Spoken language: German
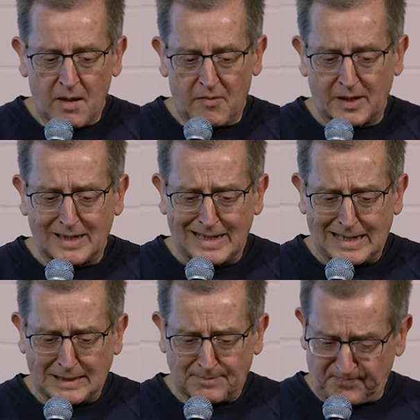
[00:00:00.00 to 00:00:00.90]

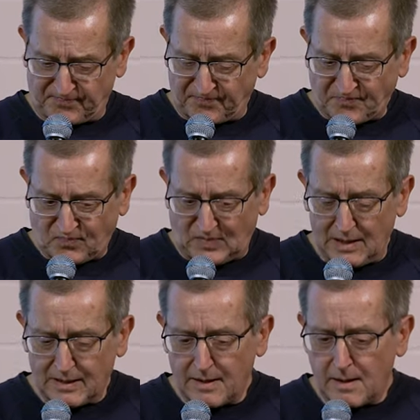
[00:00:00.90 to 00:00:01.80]
Verträgen.
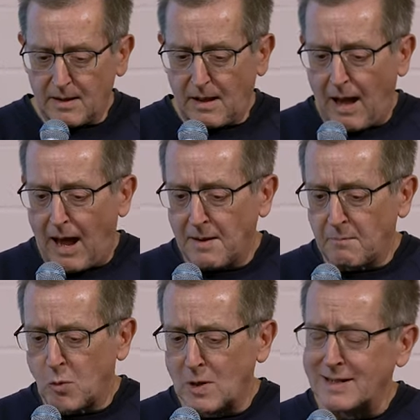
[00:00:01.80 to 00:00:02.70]

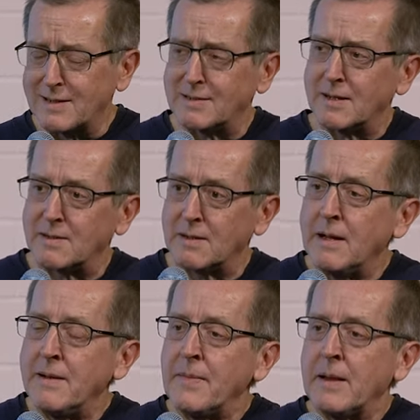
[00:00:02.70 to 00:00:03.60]
Ein Punkt ist, dass
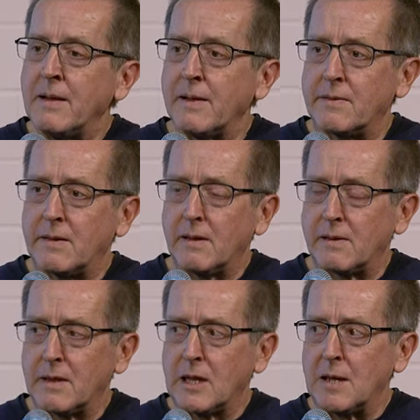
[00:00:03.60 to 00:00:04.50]
es
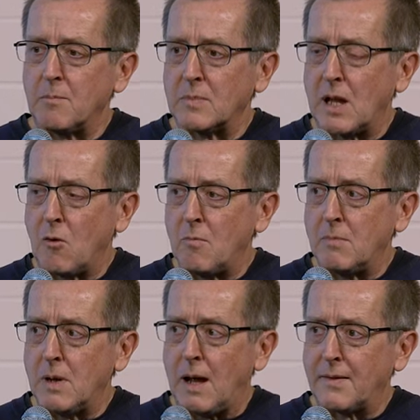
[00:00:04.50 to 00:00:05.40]
sich eben
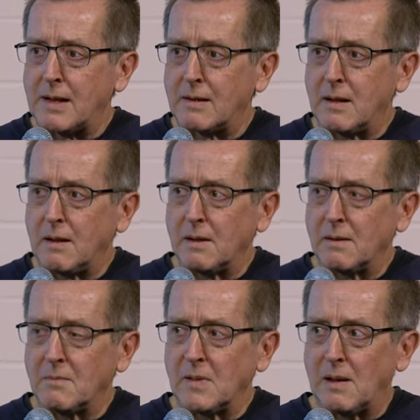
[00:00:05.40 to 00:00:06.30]
darum handelt,
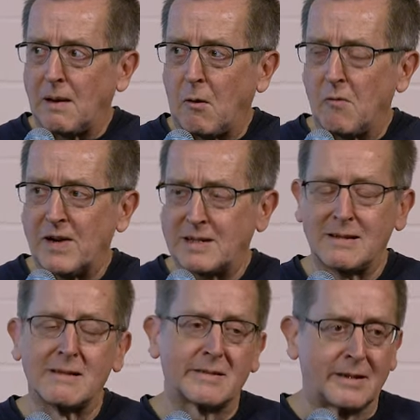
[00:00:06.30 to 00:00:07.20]
auch
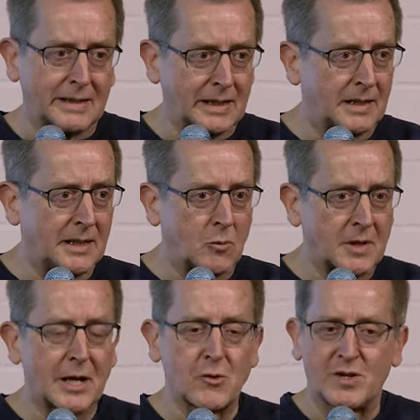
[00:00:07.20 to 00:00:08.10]
wechselseitig die
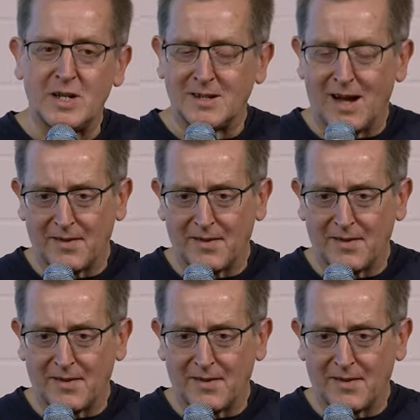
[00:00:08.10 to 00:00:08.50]
Unterschiede